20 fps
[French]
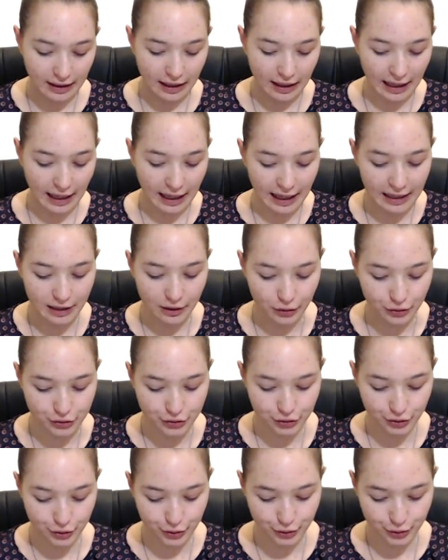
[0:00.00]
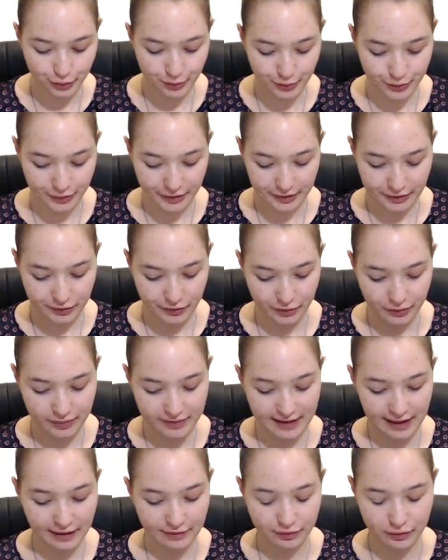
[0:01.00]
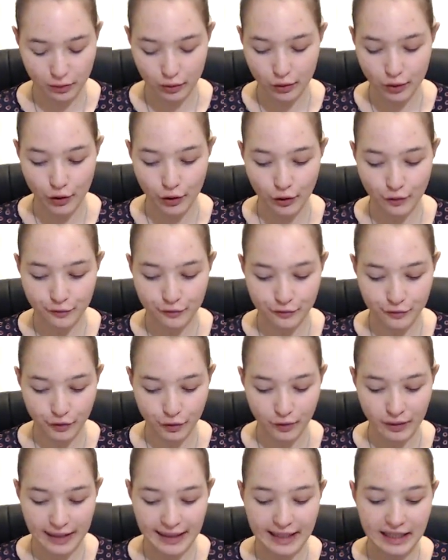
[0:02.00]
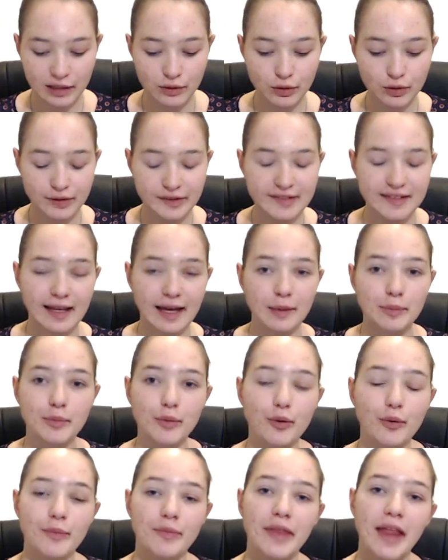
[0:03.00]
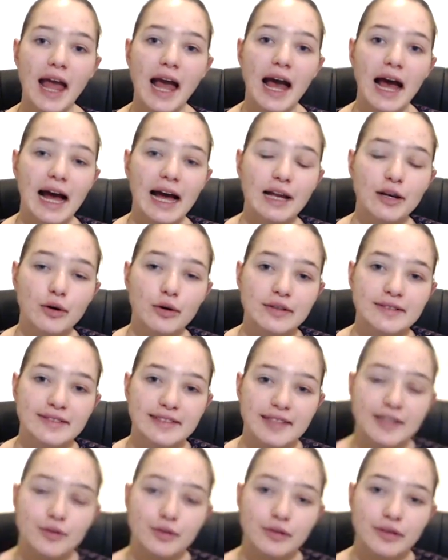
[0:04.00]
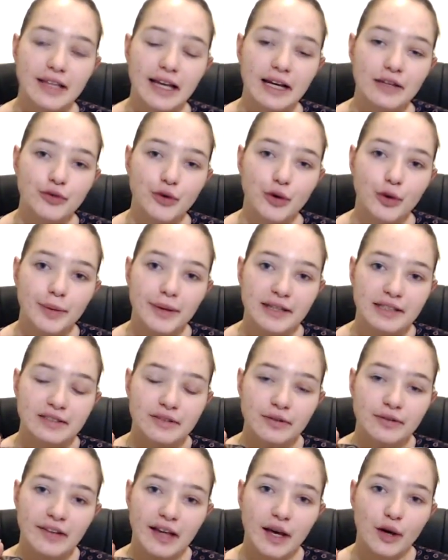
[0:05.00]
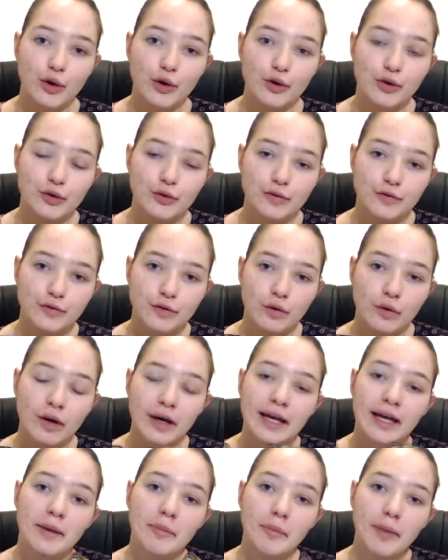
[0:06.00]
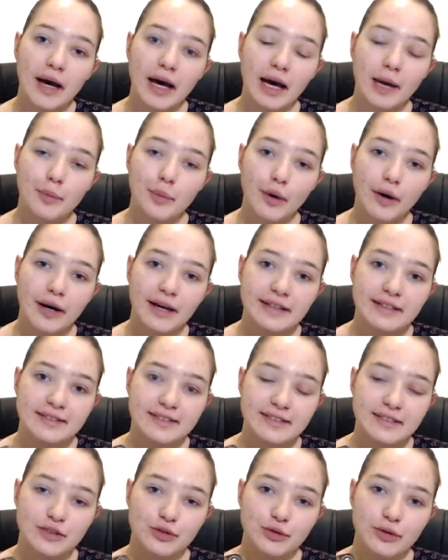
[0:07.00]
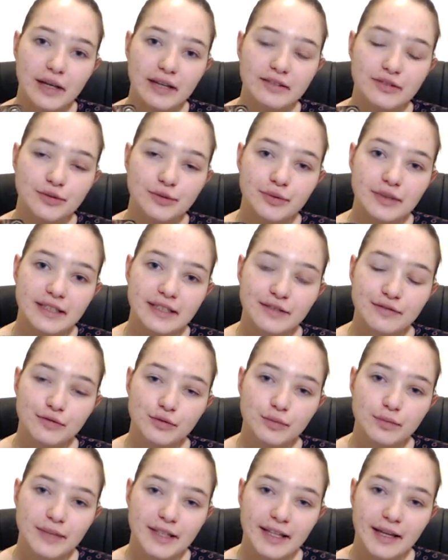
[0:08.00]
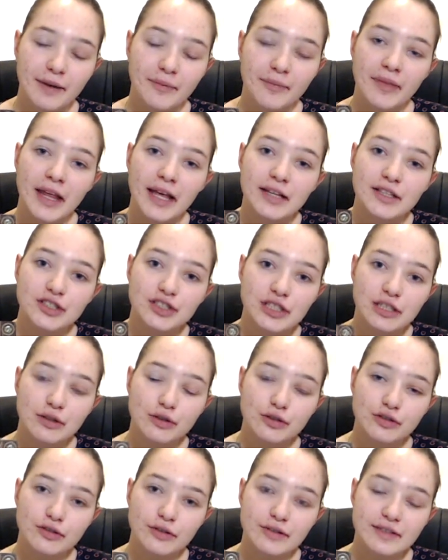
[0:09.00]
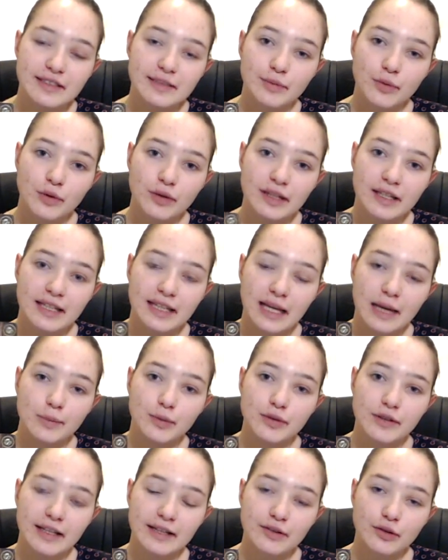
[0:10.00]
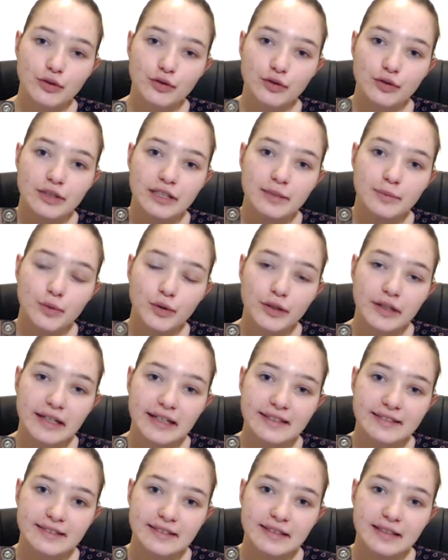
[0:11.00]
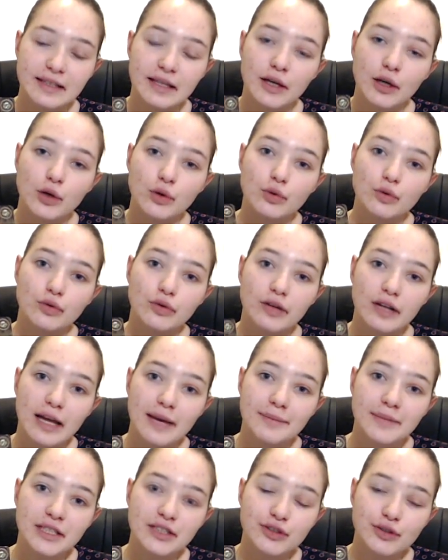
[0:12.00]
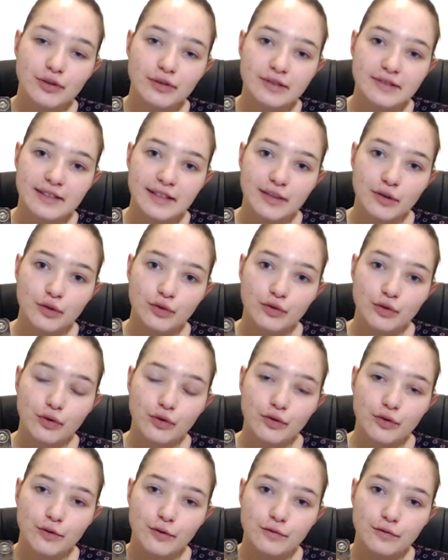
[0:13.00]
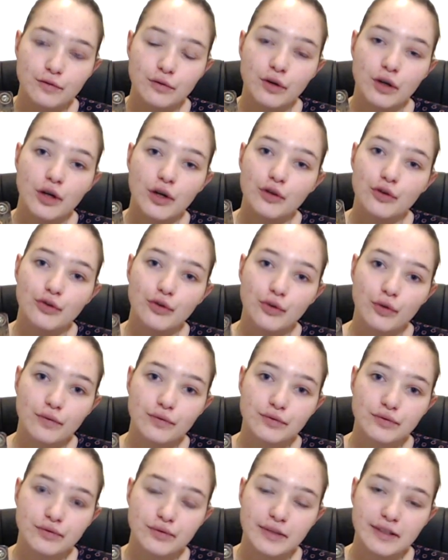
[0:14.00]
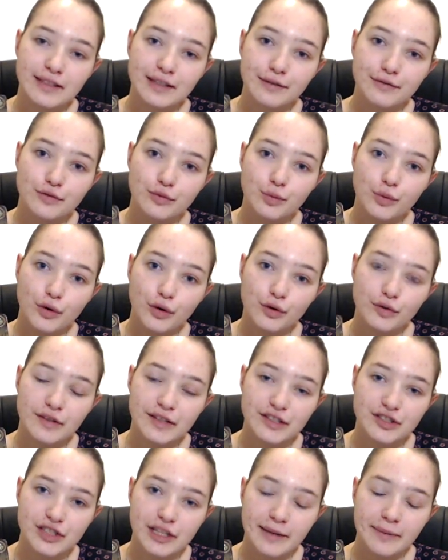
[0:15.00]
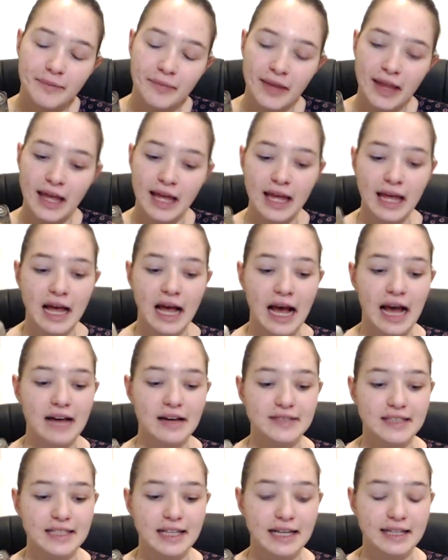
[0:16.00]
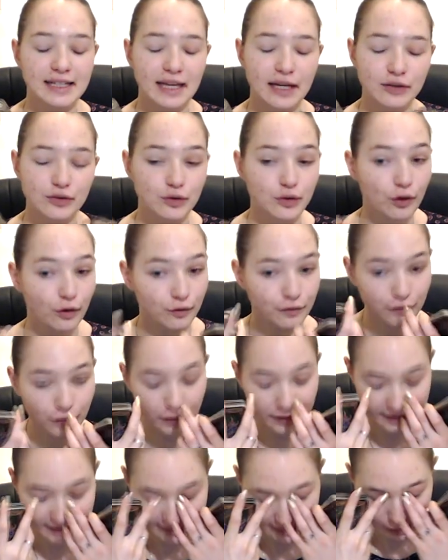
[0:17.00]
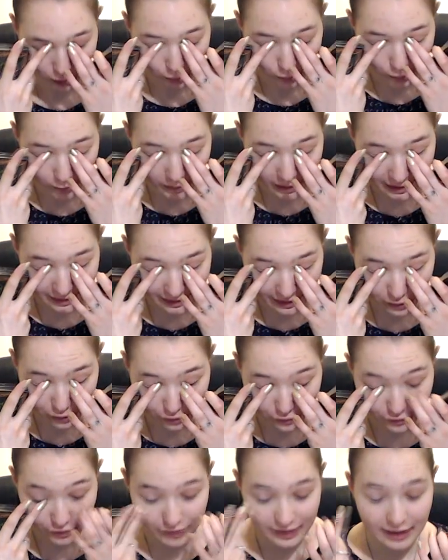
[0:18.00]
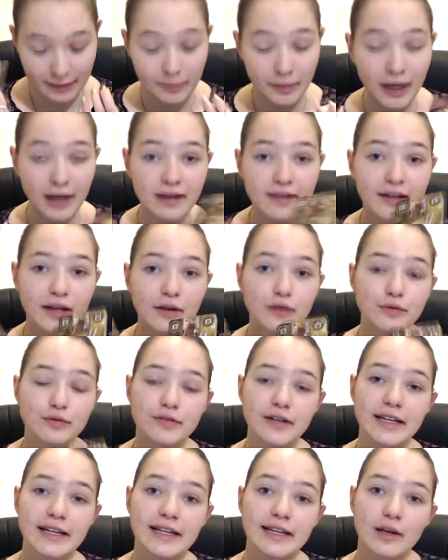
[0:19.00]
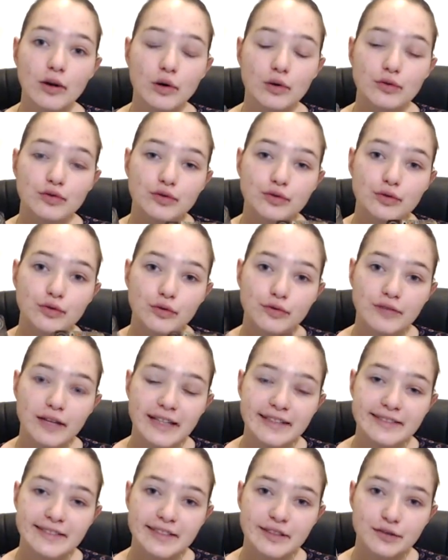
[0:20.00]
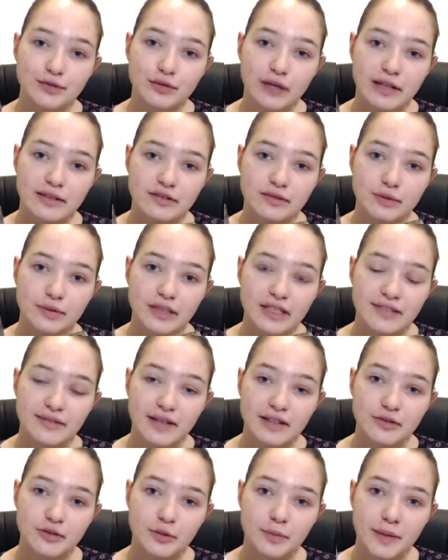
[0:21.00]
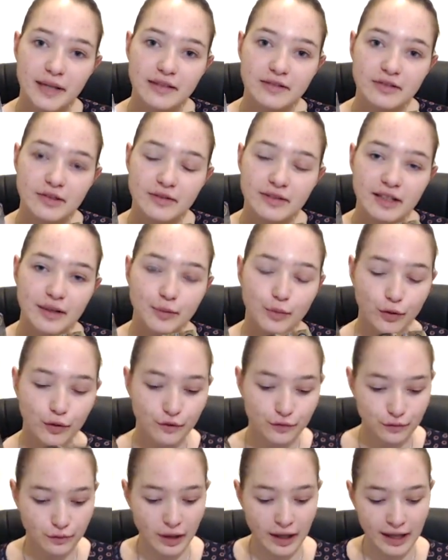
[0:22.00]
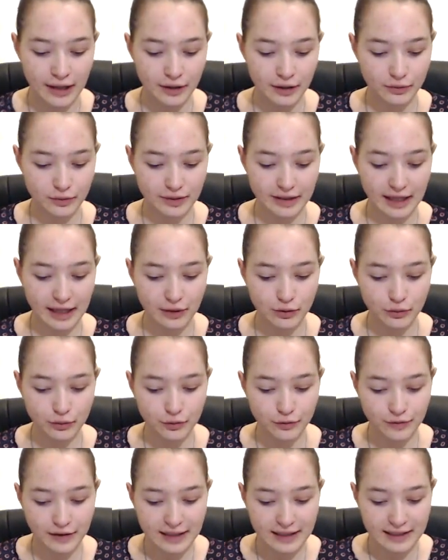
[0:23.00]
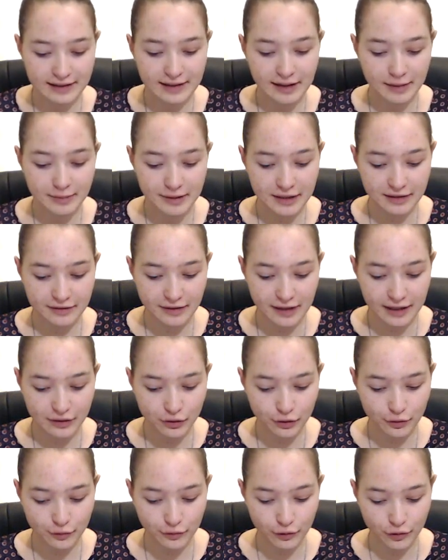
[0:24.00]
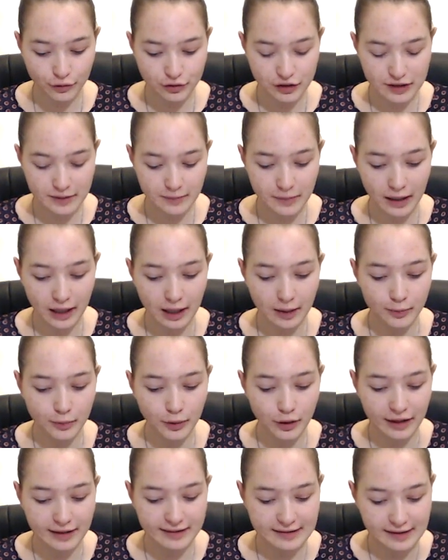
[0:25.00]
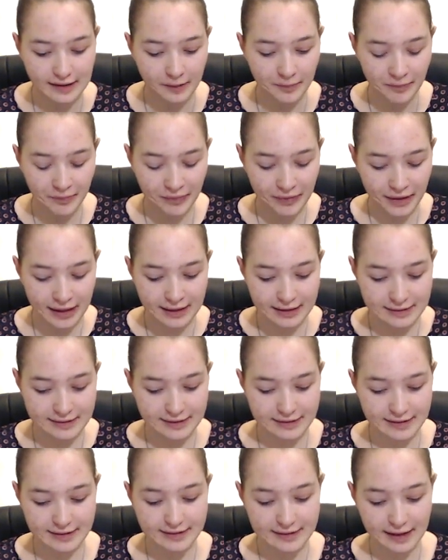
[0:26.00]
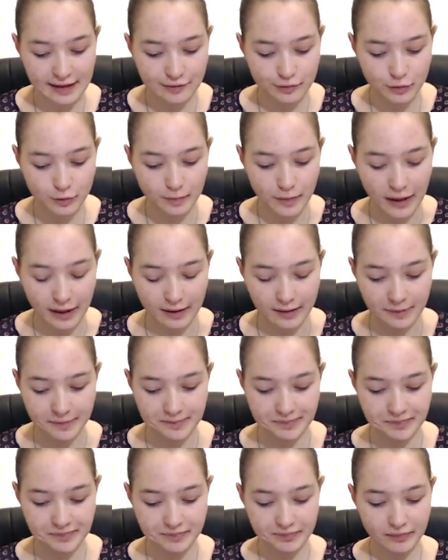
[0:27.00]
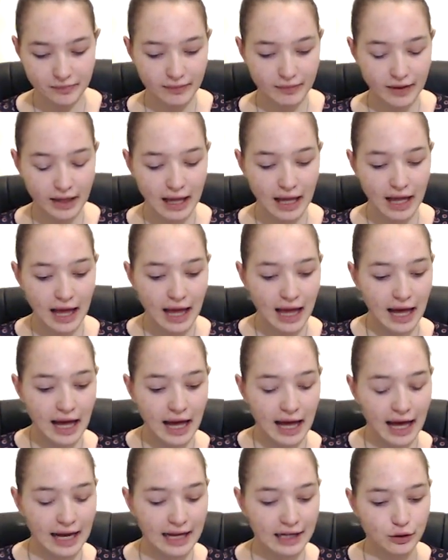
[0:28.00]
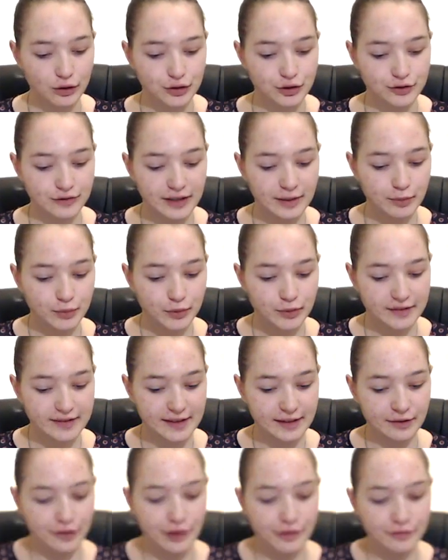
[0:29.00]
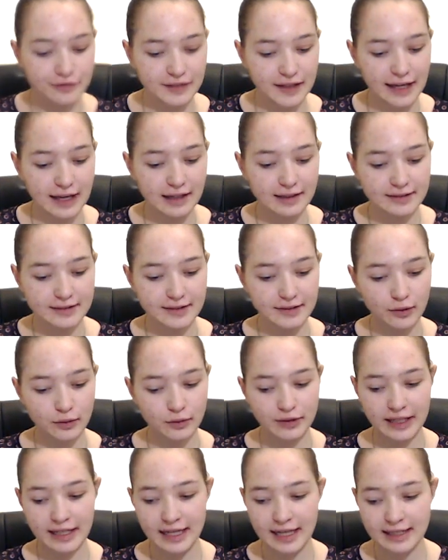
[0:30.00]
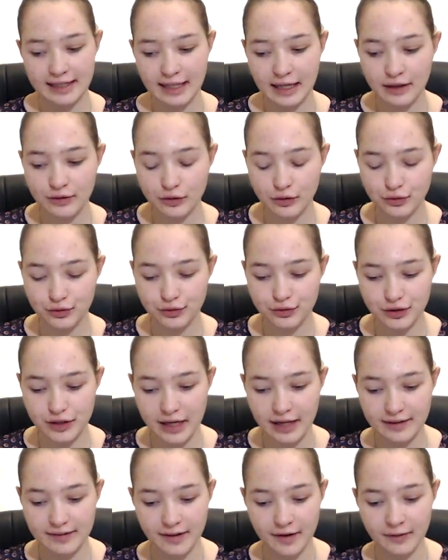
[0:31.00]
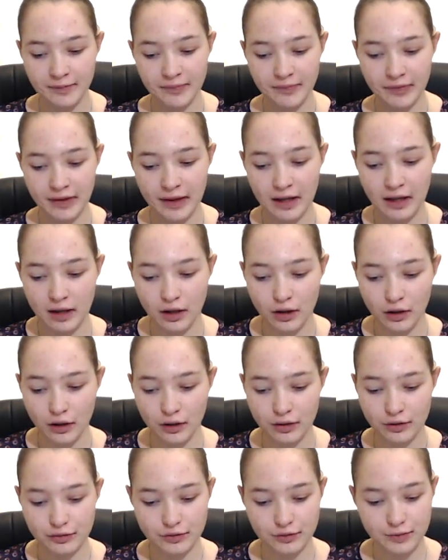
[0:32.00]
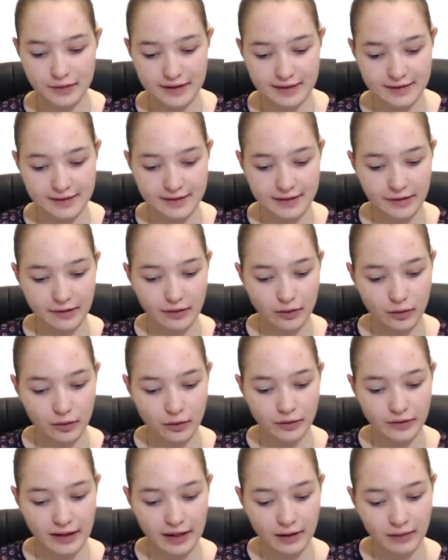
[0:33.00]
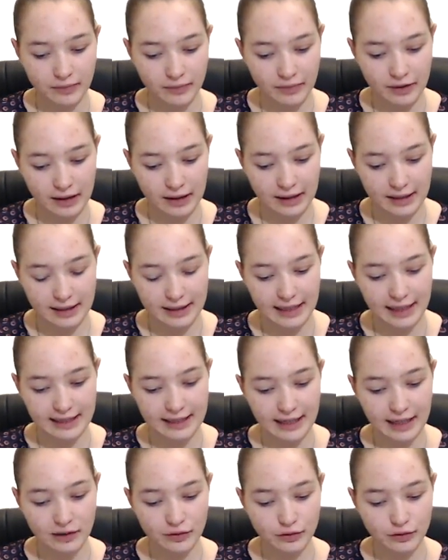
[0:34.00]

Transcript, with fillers: Alors je coupe. Nous avons l'enfant et le serpent. Alors ces deux cartes représentent un renouveau par rapport à une situation qui vous mine. J'ai le sentiment qu'il y a peut-être de l'hypocrisie ou de la méchanceté autour de vous dont vous souhaitez vous protéger. Avec la carte de l'enfant, ici, on me parle d'un nouveau départ, d'un nouvel élan, d'une nouvelle situation qui va se présenter pour vous. Donc, il y a une nouvelle étape qui va être franchie par rapport à ça, si ça vous parle. Alors, je vais poser 9 cartes. On a la carte du jardin. Ensuite, on a la carte